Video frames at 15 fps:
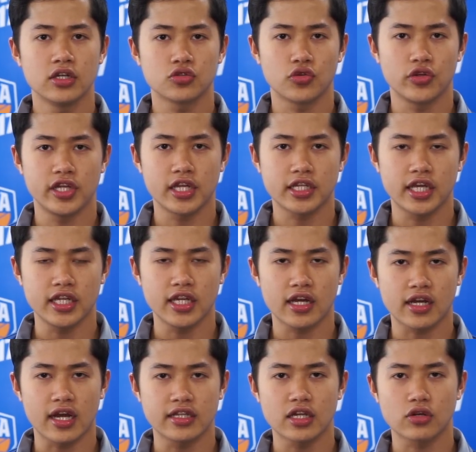Tuy nhiên, kỹ năng
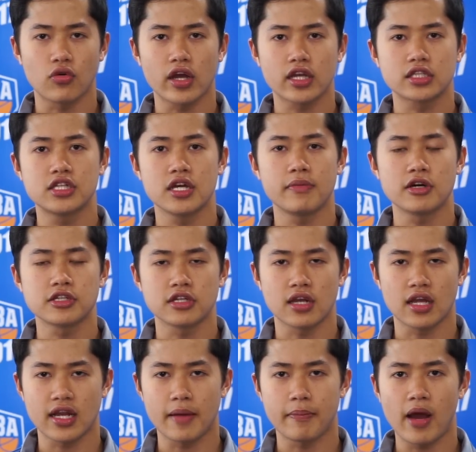cá nhân của anh chưa bao giờ
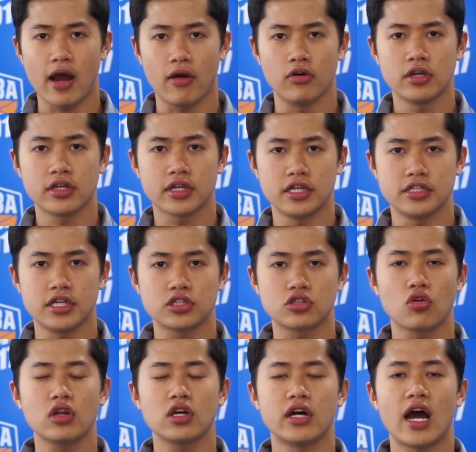là đảm bảo để chơi
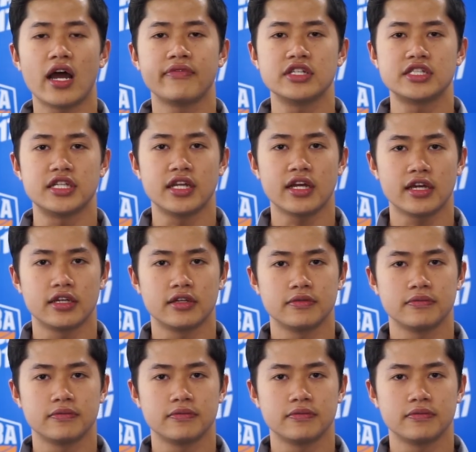tốt ở hai vị trí này.